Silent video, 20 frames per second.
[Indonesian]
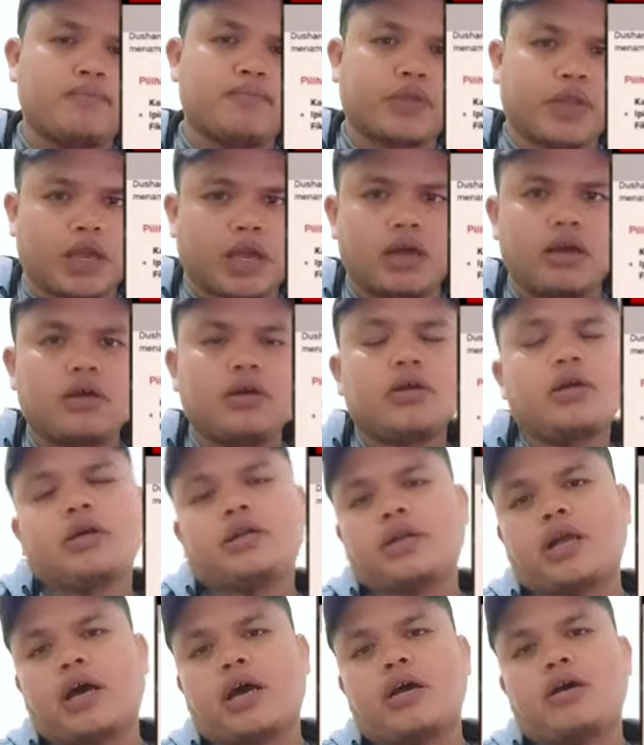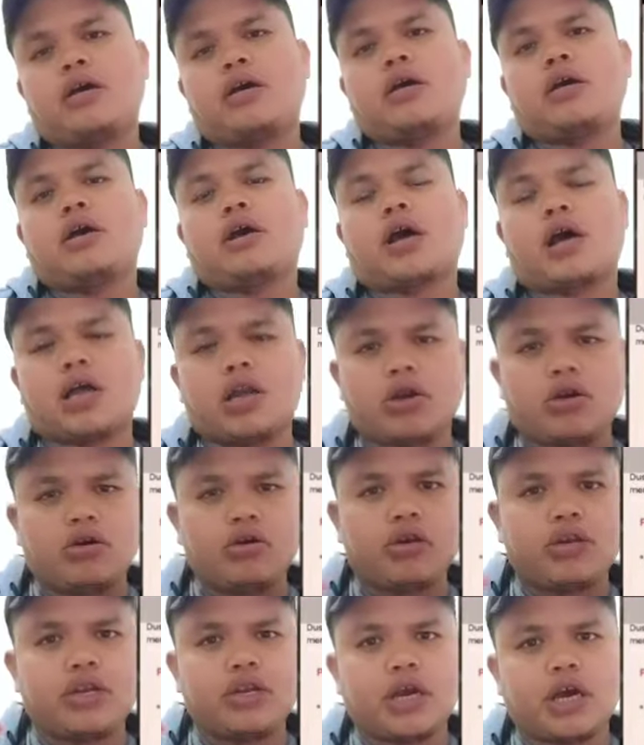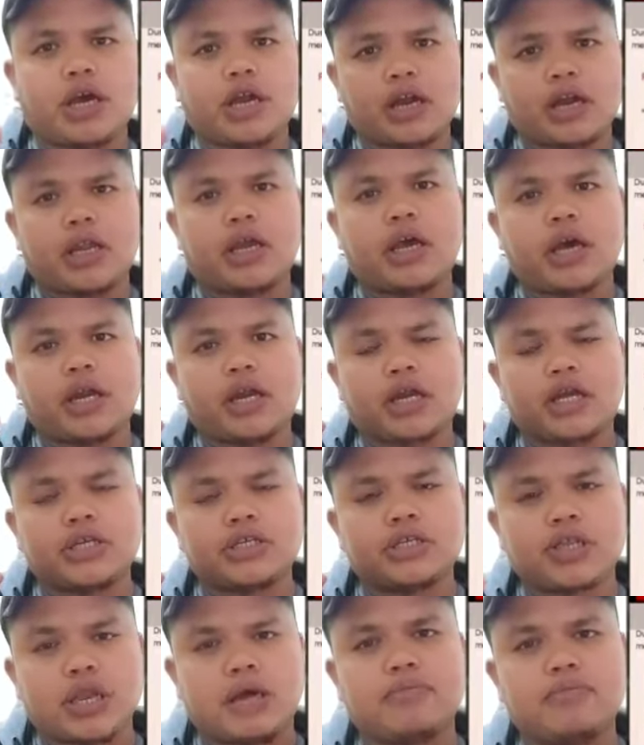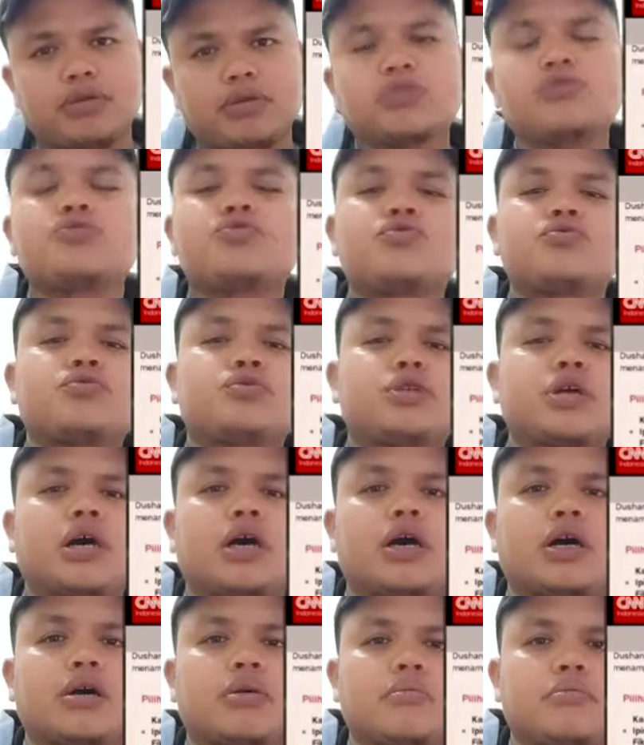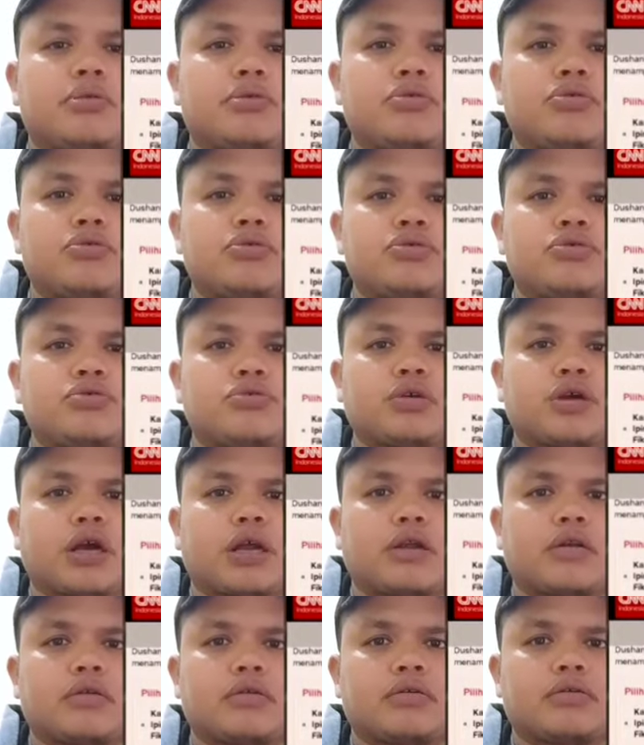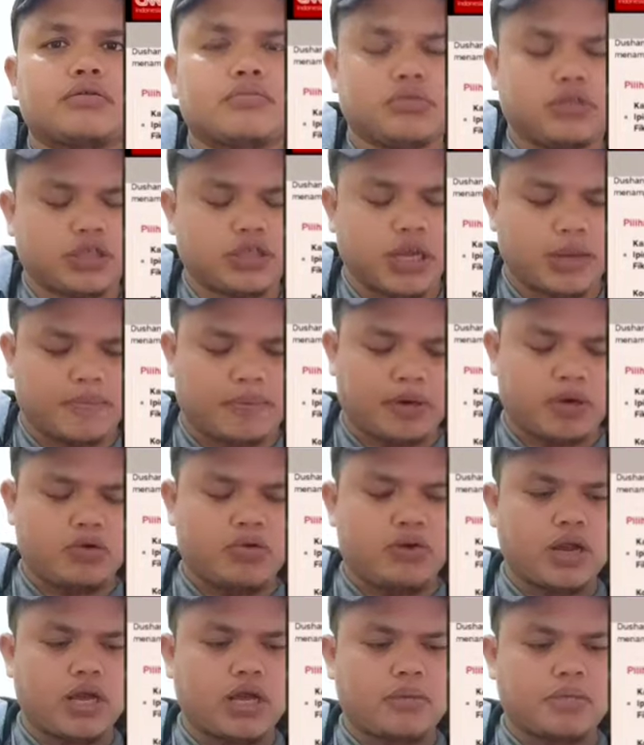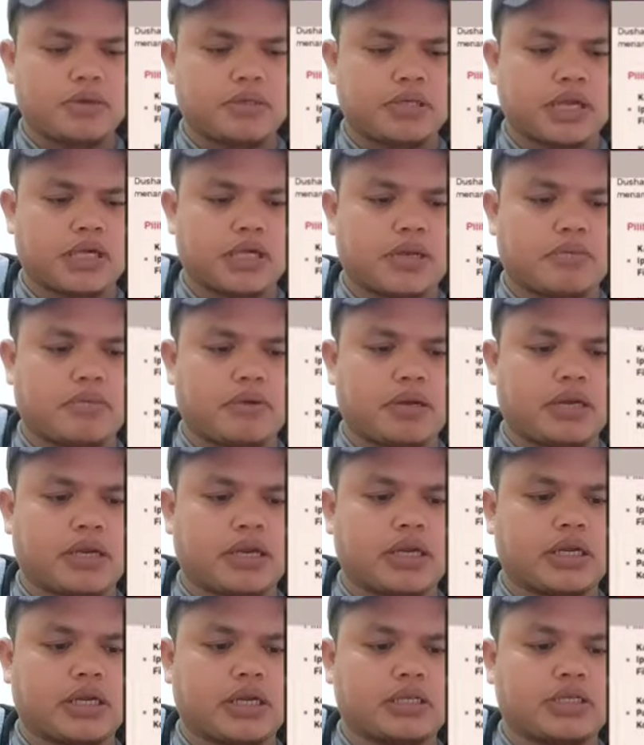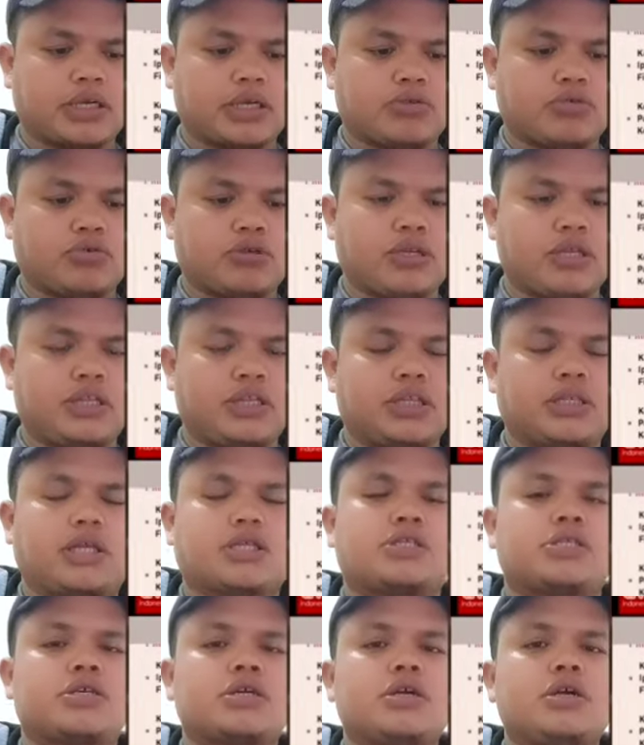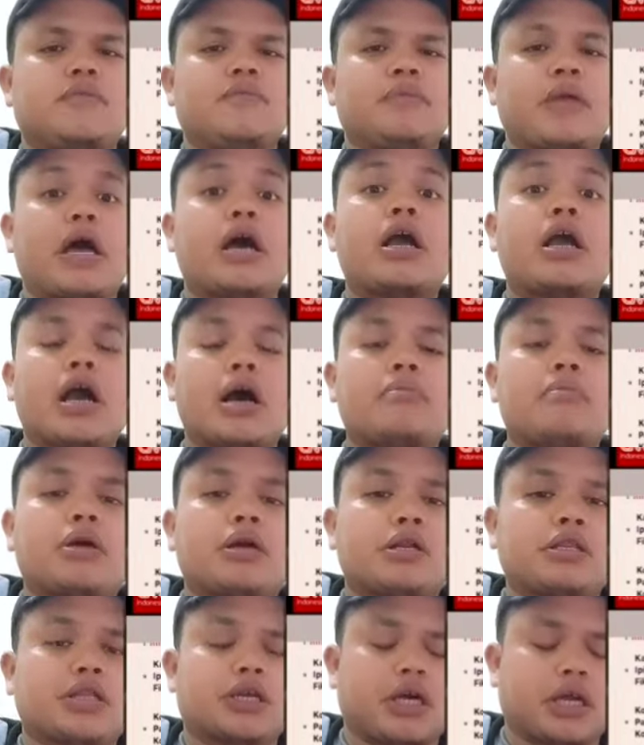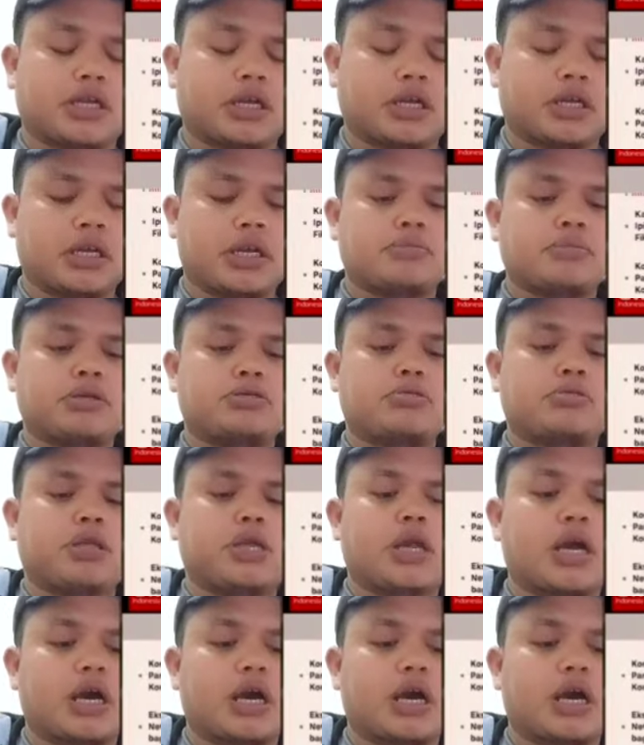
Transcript: Dikutip dari Diplomat, masjid ini dibuka 2019 setelah dibangun 8 tahun dengan budget sekitar 100 juta dolar Amerika Serikat. Sebagian besar biaya konstruksi kabarnya dibantu oleh Qatar.